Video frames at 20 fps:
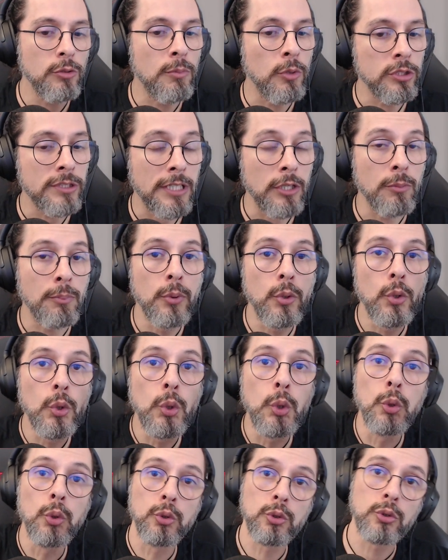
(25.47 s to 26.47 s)
mostrado por
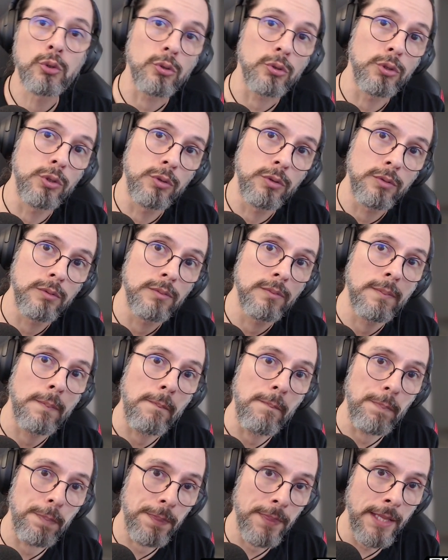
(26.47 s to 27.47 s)
russos.
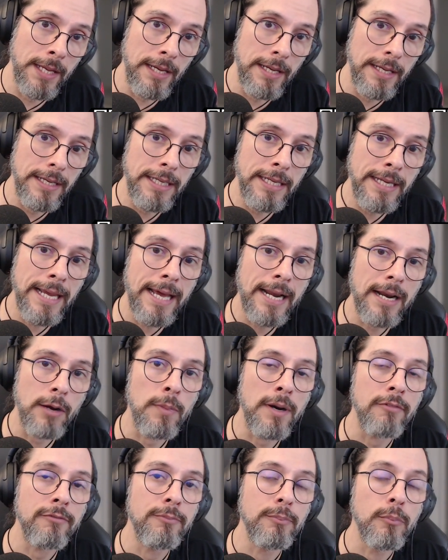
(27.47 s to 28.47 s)
Né? E era
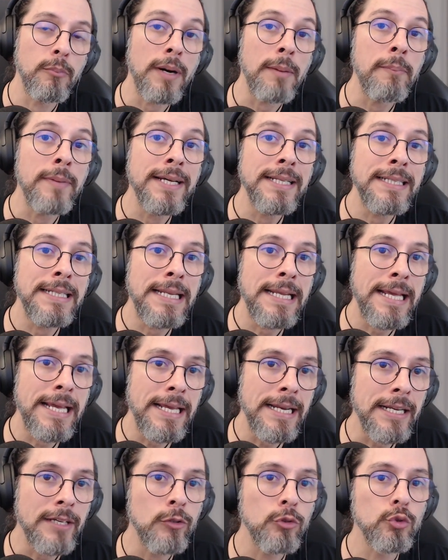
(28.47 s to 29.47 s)
uma, uma
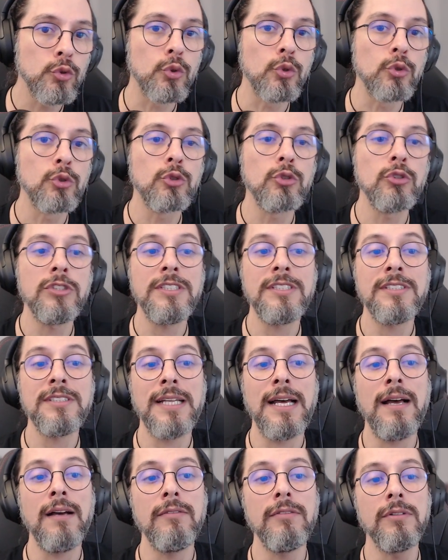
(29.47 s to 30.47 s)
maneira que os russos
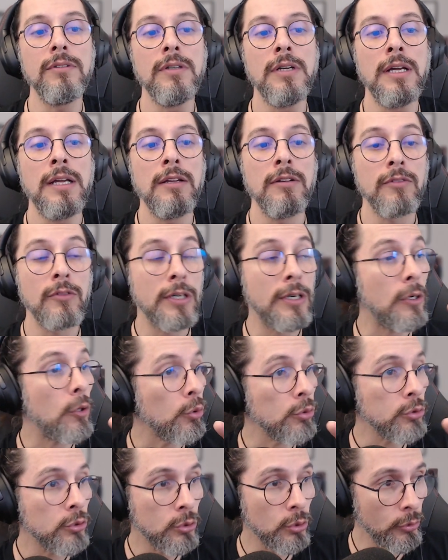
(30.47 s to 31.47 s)
estavam,
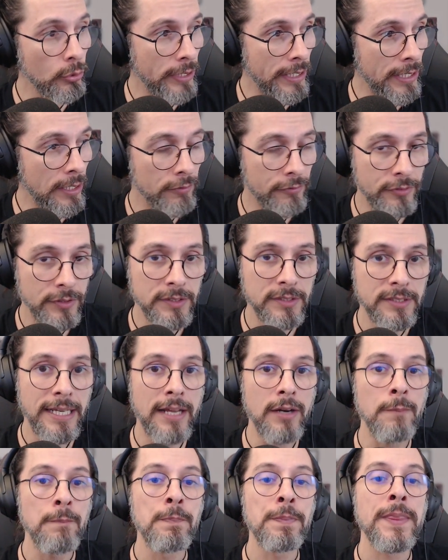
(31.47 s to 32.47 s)
construíram,
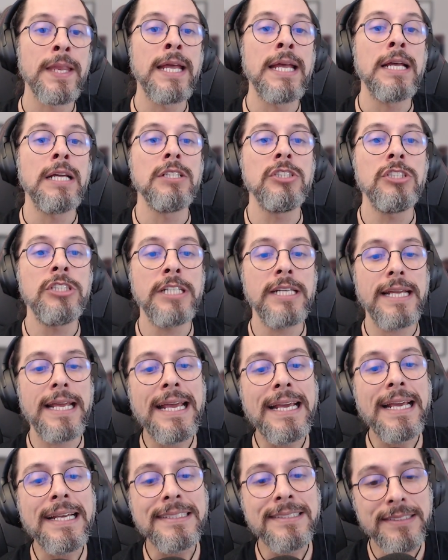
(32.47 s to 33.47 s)
fizeram de
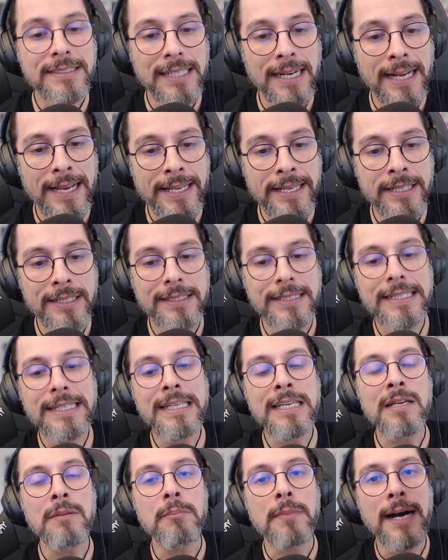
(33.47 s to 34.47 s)
extrair
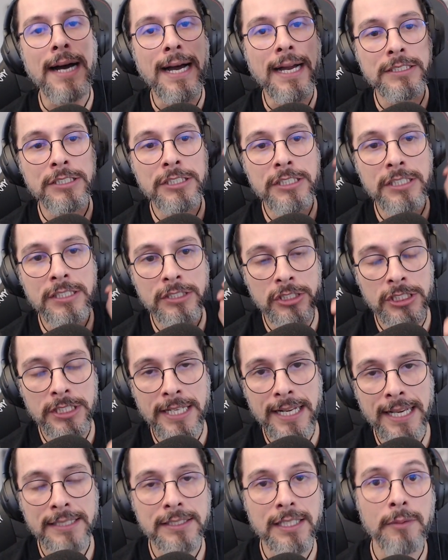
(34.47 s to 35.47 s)
imagens
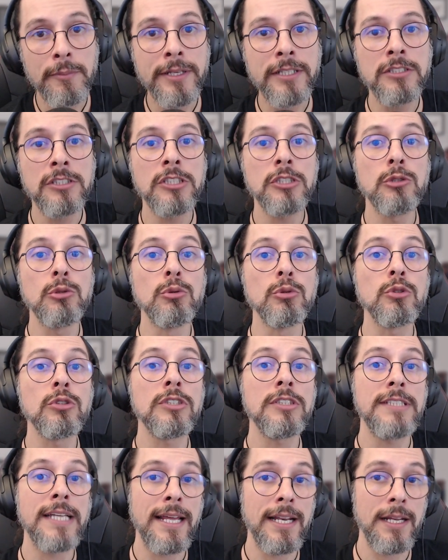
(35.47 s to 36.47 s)
diretamente do
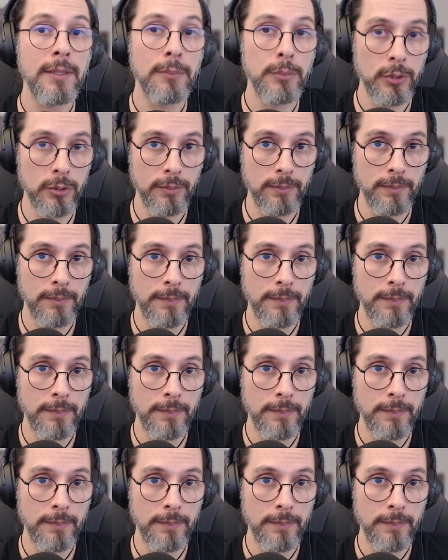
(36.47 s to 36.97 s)
cérebro